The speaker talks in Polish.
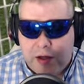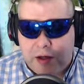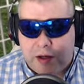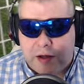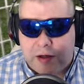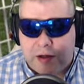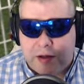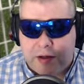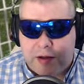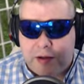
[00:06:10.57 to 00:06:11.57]

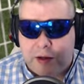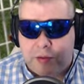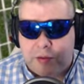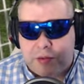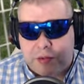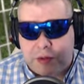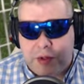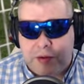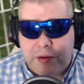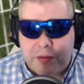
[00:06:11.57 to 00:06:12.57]
Eee, no,
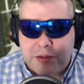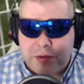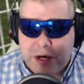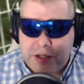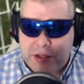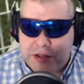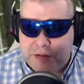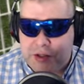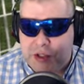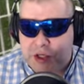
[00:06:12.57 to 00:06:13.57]
nie wiem, słuchajcie, czy
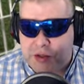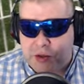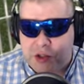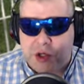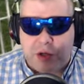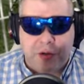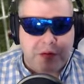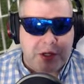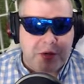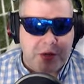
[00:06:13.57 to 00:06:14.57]
w dzisiejszym odcinku
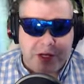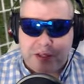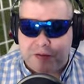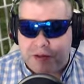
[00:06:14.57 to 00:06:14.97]
w takim razie